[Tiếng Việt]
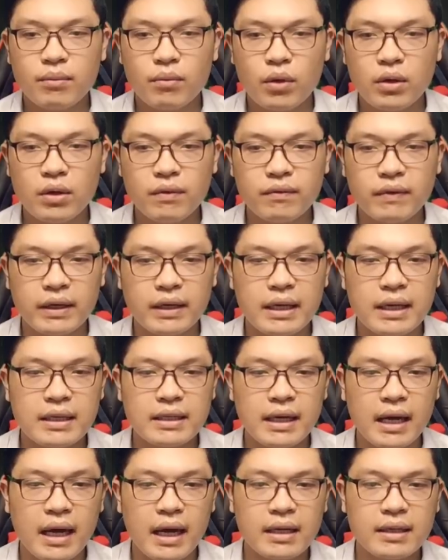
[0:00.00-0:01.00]
muốn phải đi
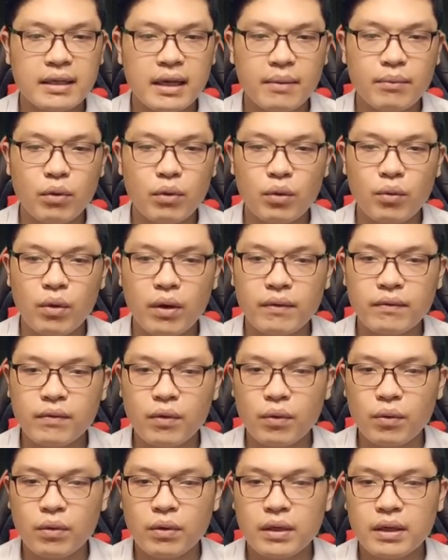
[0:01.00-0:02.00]
ra nhà môn quận
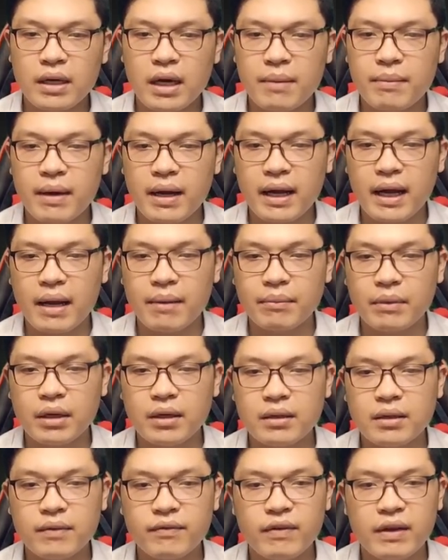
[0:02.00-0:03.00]
phủ để mà cảm
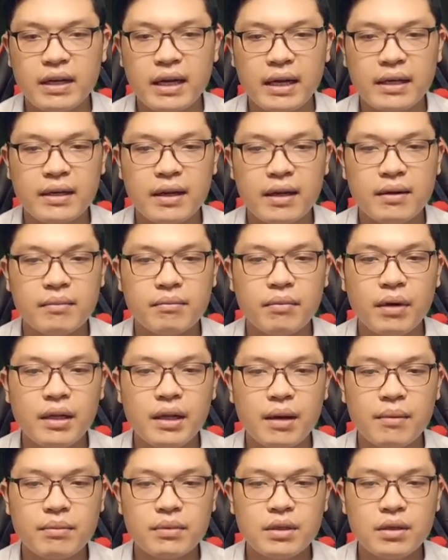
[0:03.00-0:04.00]
ơn vị đại nhân mới
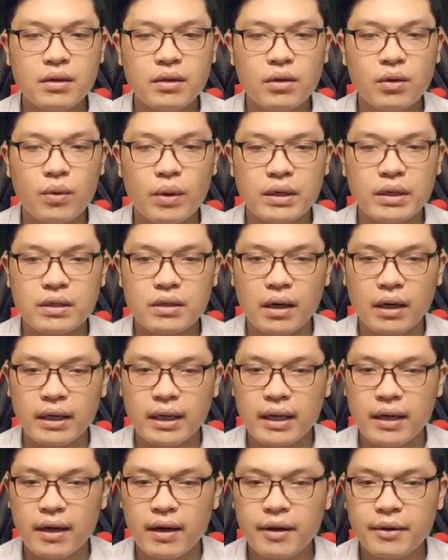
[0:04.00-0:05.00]
nhậm chức quận trưởng
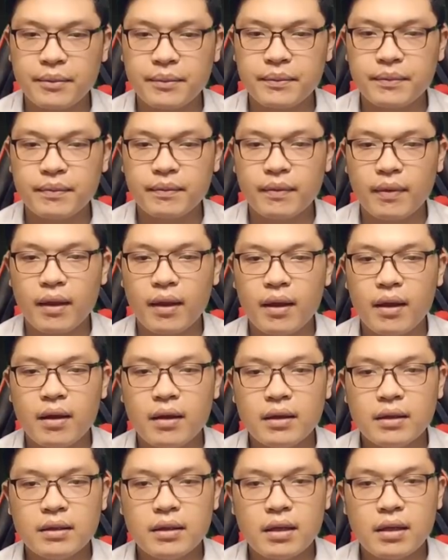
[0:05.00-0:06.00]
kia.
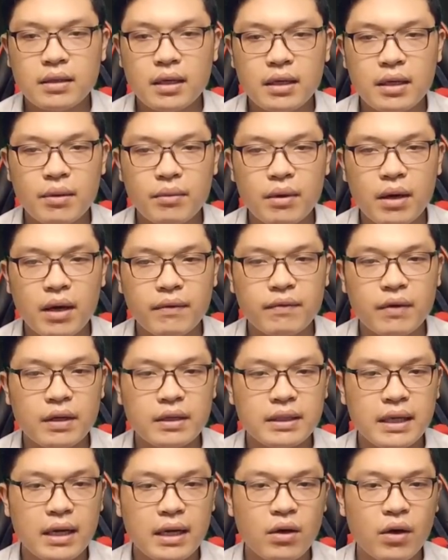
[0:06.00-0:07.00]
Nhưng rất nhiều người
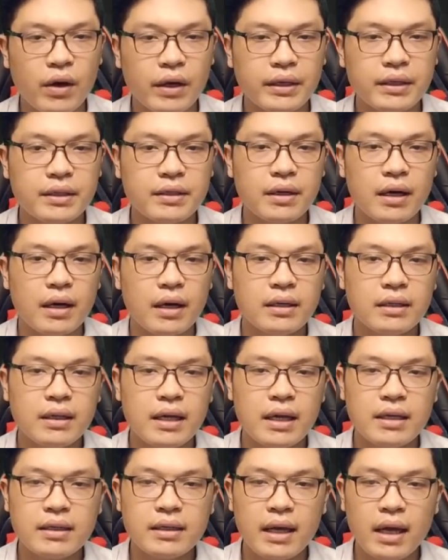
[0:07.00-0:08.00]
vừa ra khỏi cửa
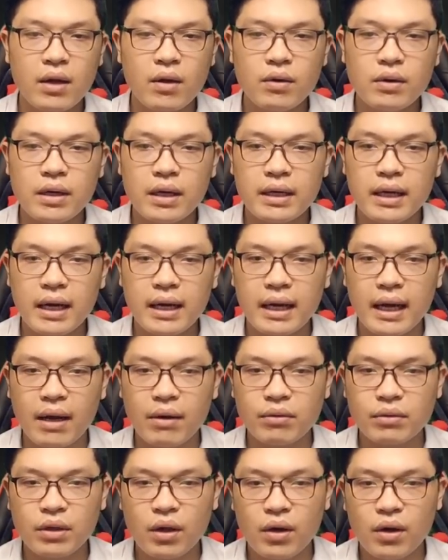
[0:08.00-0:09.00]
liền nghe có người đang
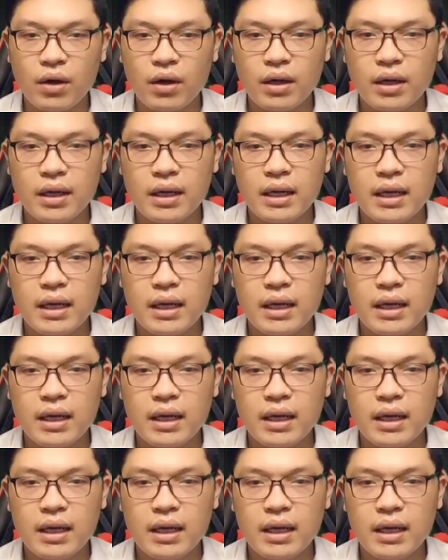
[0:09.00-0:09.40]
gào to: